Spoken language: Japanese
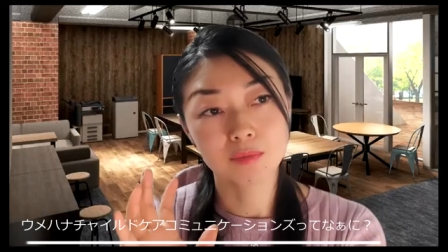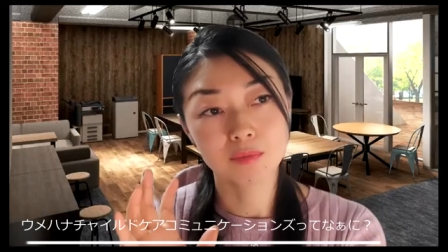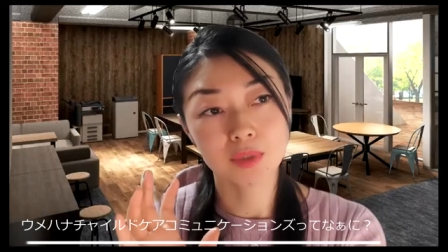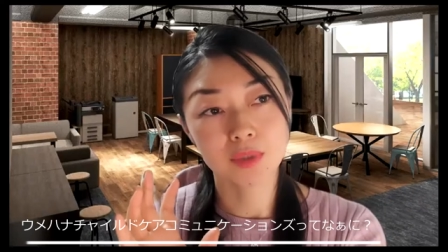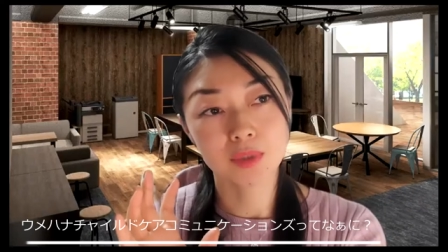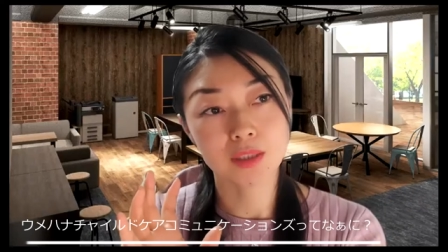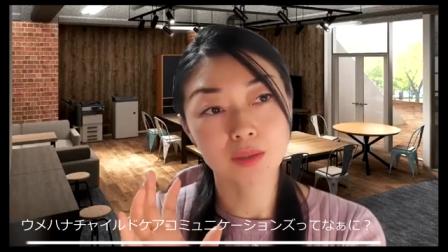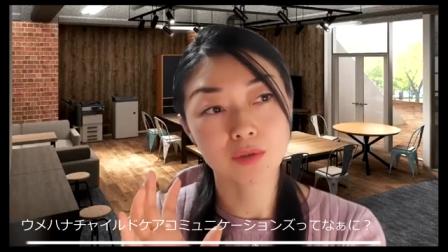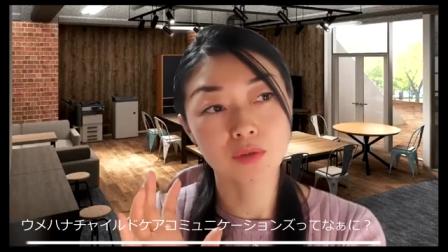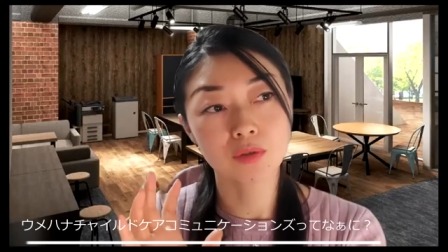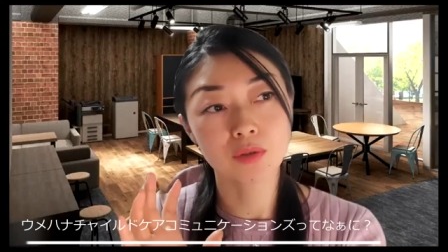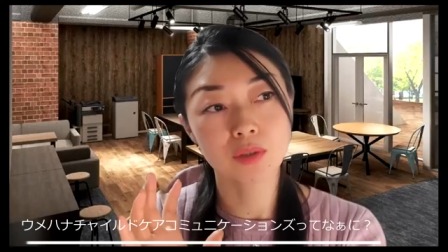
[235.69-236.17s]

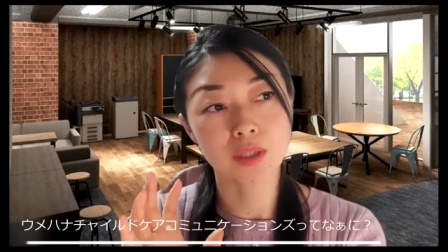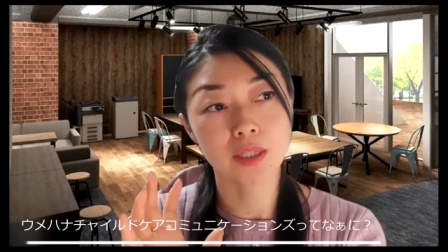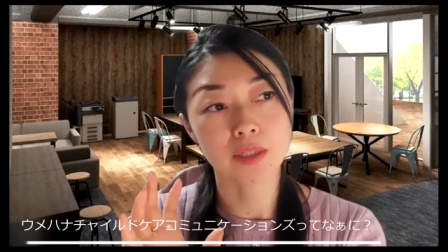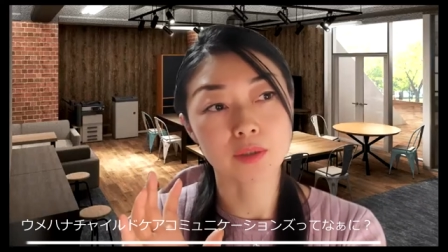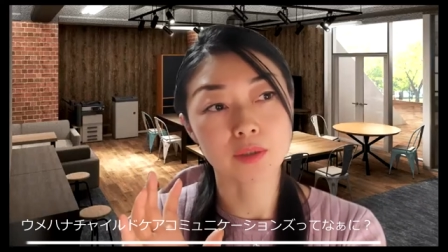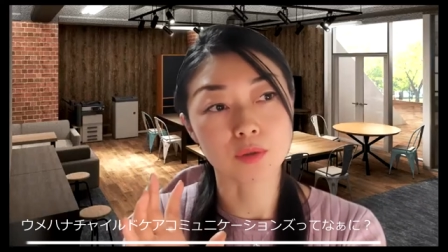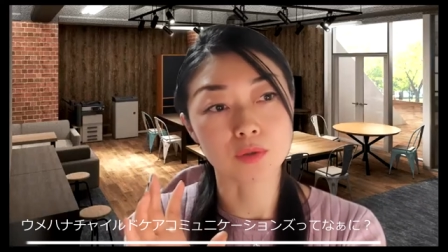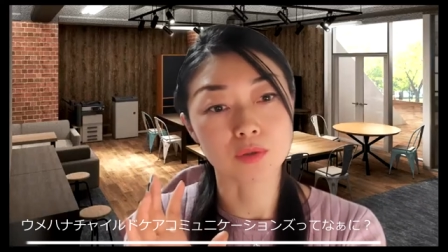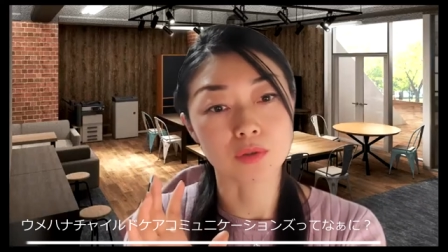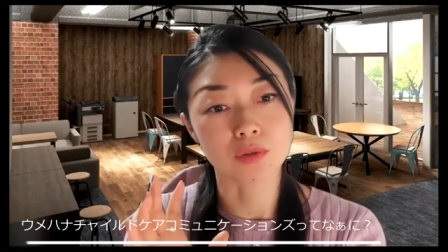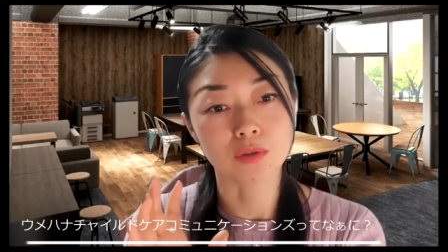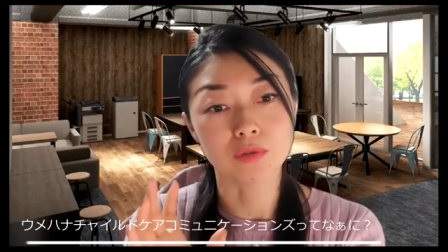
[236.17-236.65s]
また今回
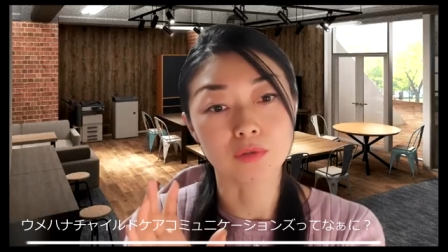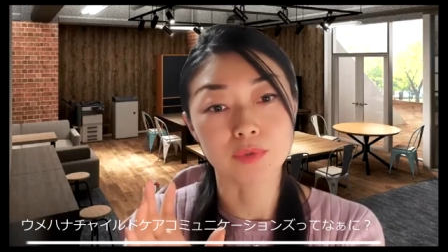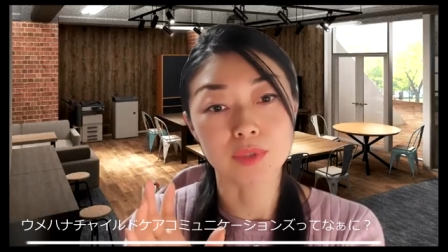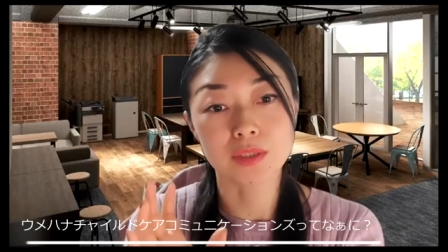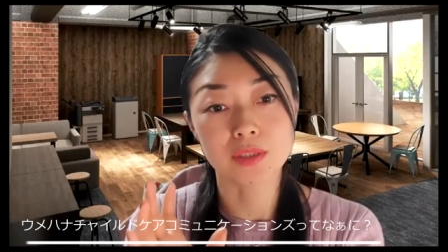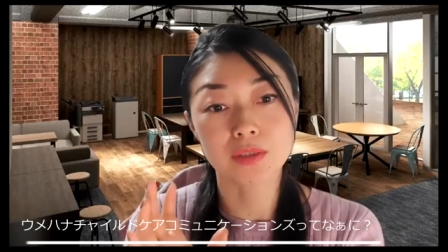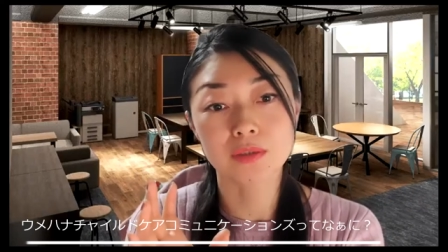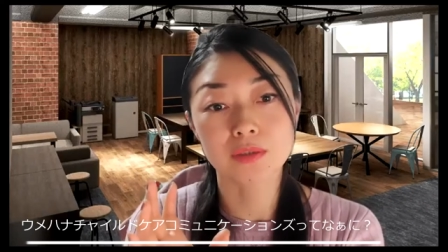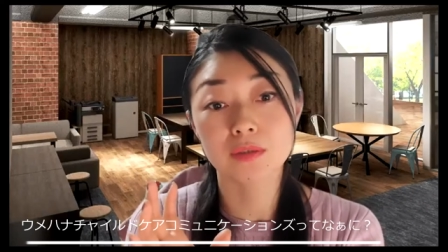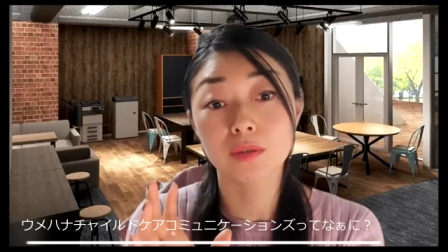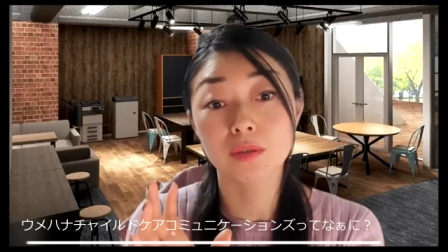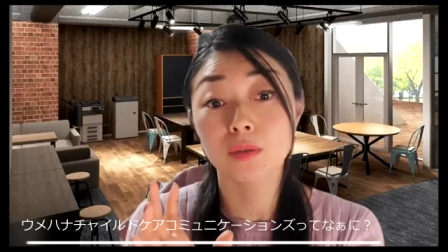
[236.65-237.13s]
この
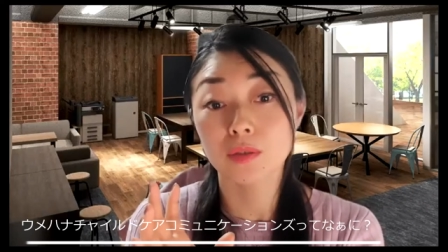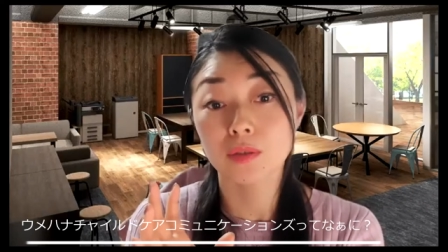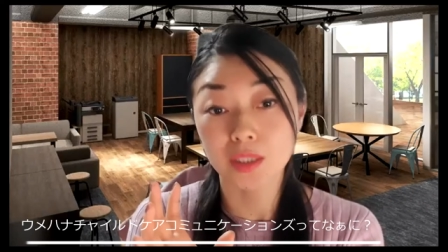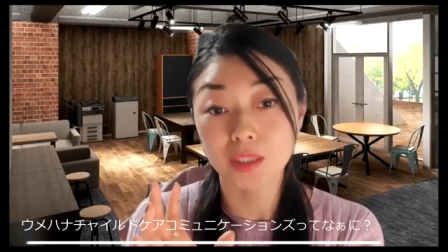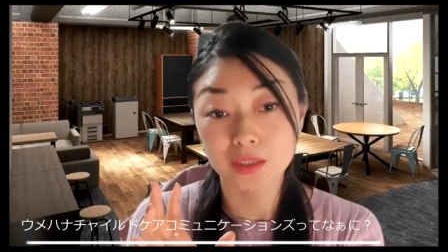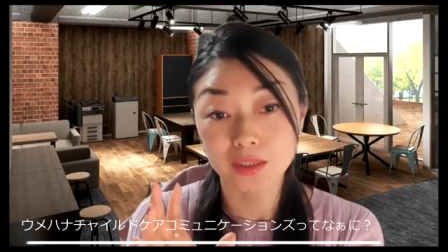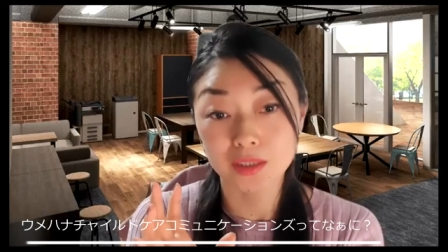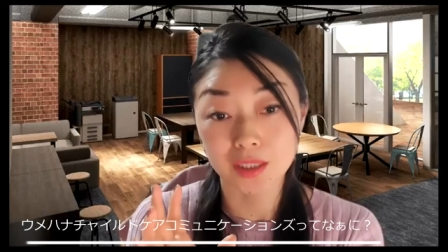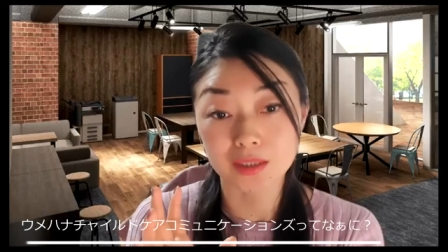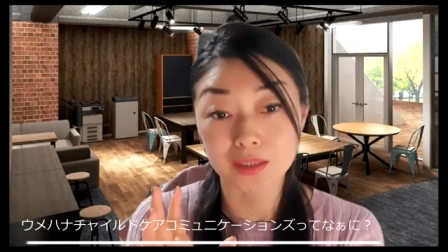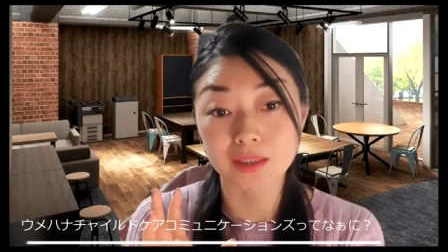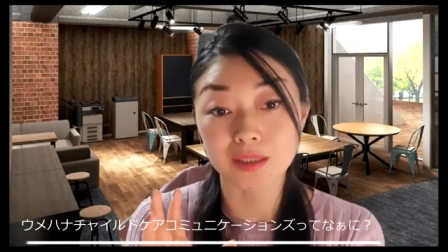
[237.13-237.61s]

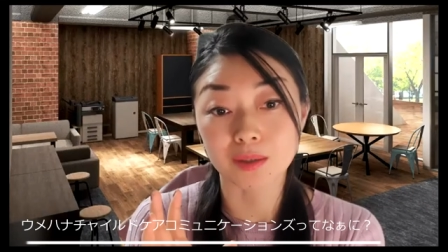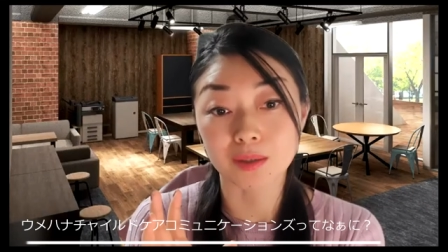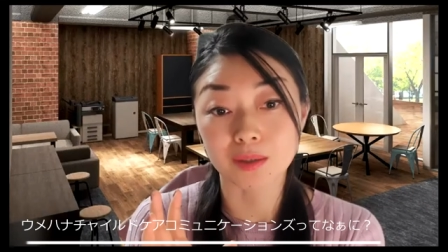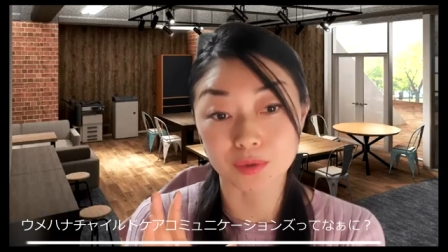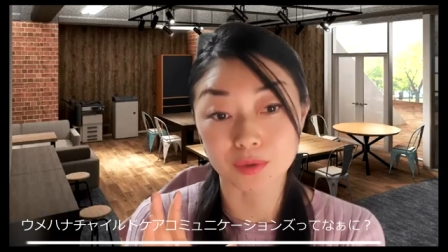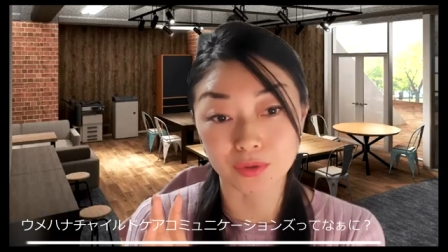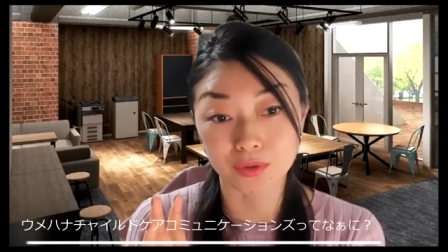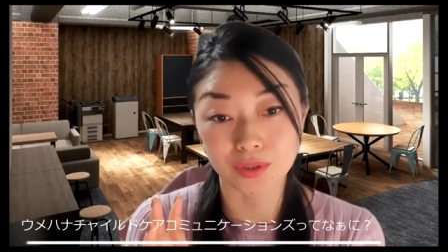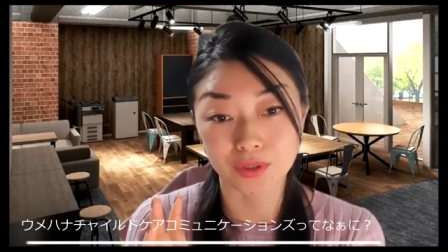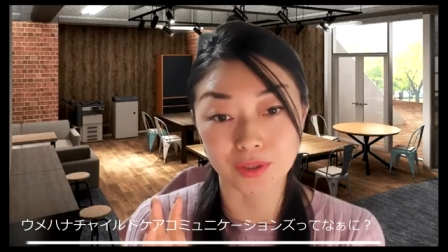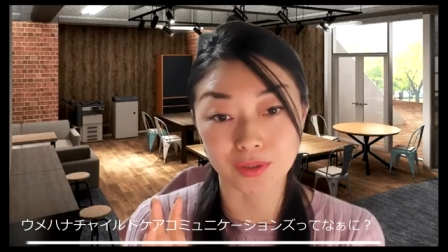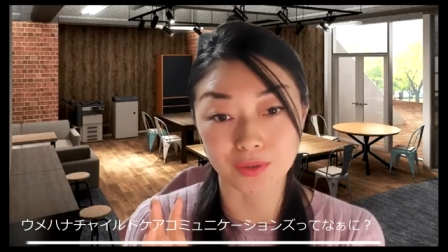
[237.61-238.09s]
ウィズコロナになったこ
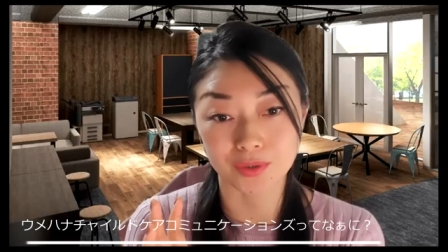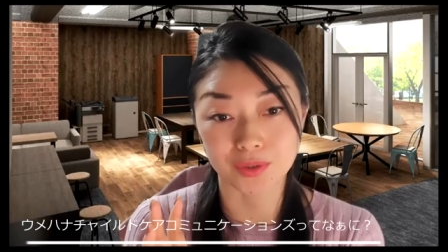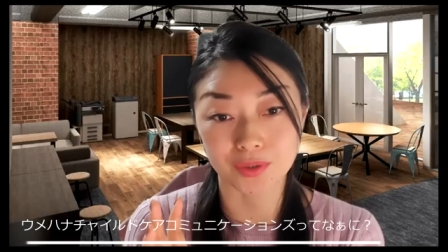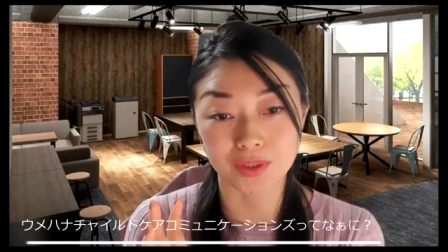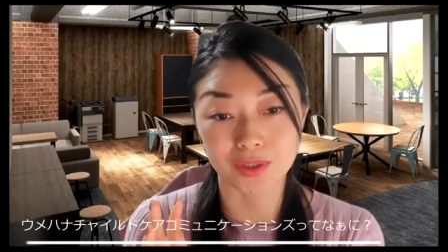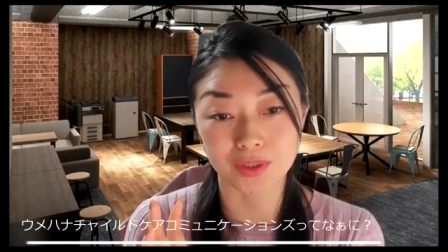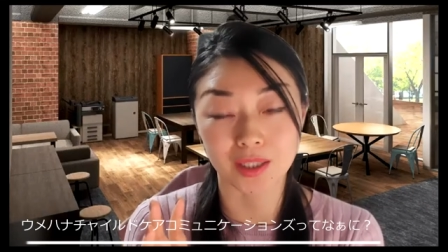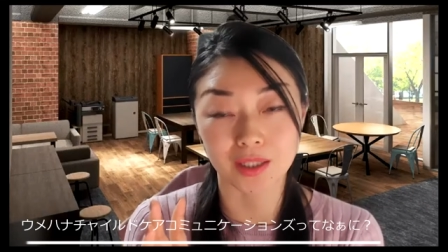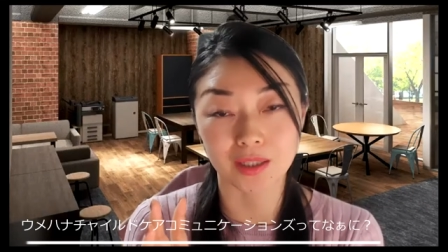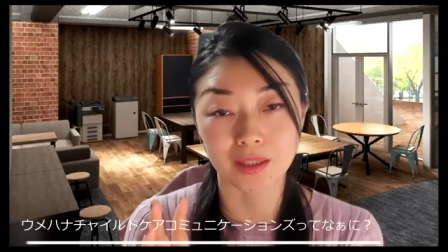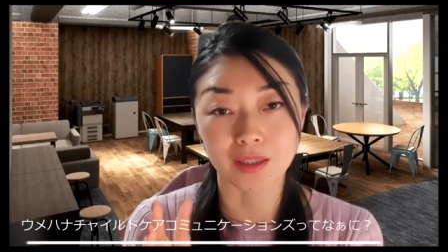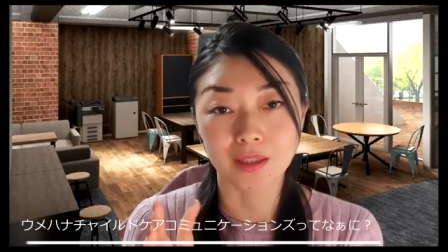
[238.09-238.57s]
とによっ
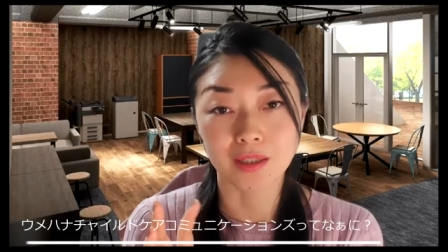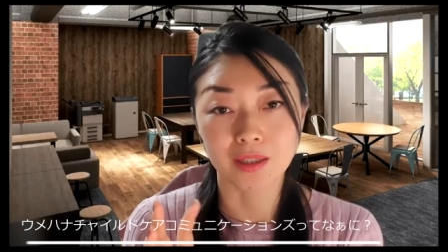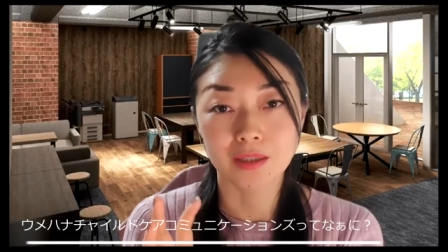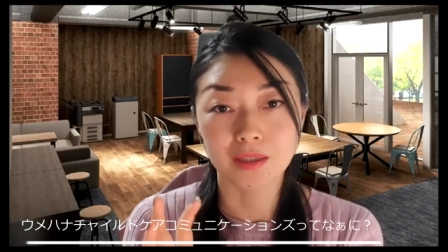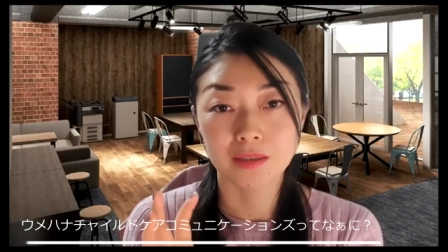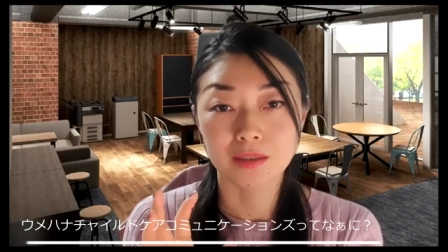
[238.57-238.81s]
て